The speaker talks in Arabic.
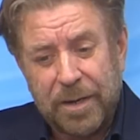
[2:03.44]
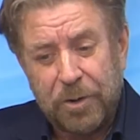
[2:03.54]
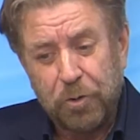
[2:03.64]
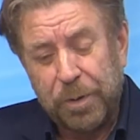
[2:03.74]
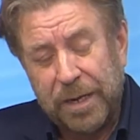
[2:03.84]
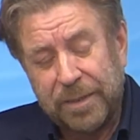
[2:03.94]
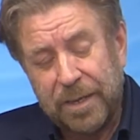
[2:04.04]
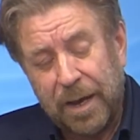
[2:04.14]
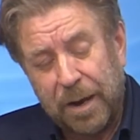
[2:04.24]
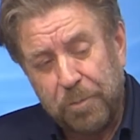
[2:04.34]
يبعد
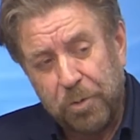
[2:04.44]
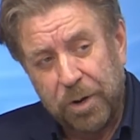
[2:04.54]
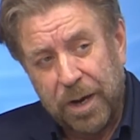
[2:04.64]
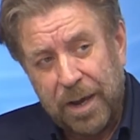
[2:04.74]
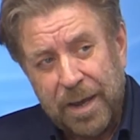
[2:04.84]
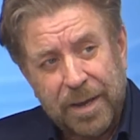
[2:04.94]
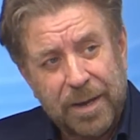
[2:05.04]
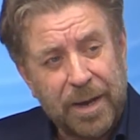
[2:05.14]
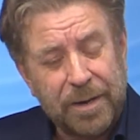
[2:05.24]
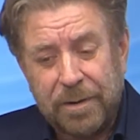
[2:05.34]
عمورة
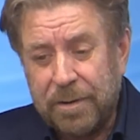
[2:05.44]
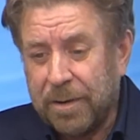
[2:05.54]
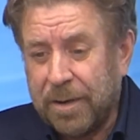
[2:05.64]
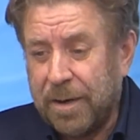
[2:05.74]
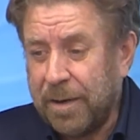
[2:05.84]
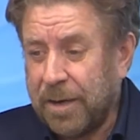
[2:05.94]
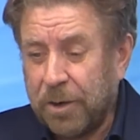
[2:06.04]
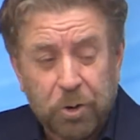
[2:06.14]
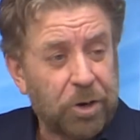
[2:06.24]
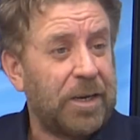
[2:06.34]
يعني
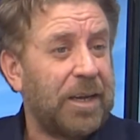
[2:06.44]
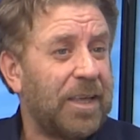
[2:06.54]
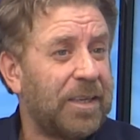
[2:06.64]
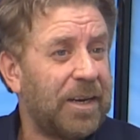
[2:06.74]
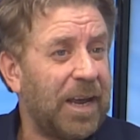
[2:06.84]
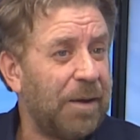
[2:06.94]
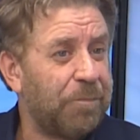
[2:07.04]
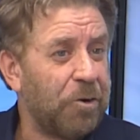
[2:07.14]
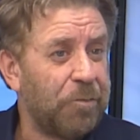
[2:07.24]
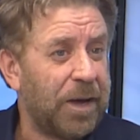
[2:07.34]
ككره لهذا اللاعب
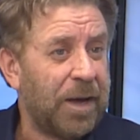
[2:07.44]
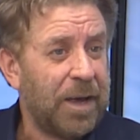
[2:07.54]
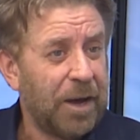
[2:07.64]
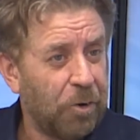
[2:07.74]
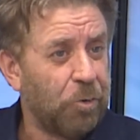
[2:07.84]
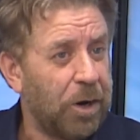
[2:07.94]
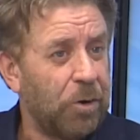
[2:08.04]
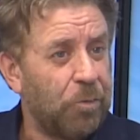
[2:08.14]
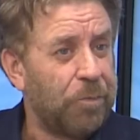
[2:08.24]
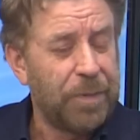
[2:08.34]
او ما او
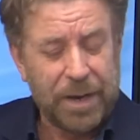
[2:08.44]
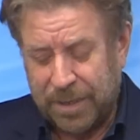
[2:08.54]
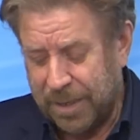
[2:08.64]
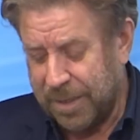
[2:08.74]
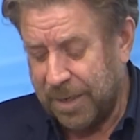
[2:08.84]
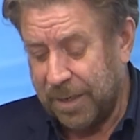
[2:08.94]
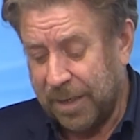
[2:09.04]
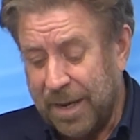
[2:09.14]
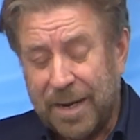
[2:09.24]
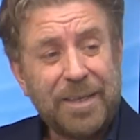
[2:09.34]
او ما الى ذلك
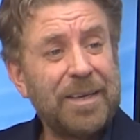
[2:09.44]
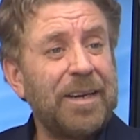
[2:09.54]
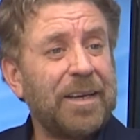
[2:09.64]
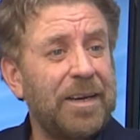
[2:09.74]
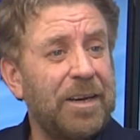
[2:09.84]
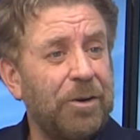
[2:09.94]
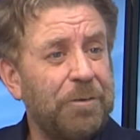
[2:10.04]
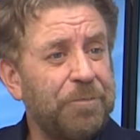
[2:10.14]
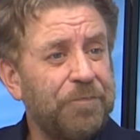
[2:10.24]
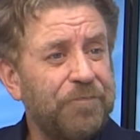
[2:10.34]
لذلك أنا
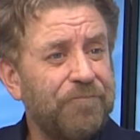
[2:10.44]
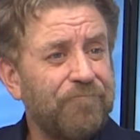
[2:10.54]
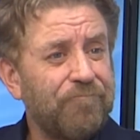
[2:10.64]
ذلك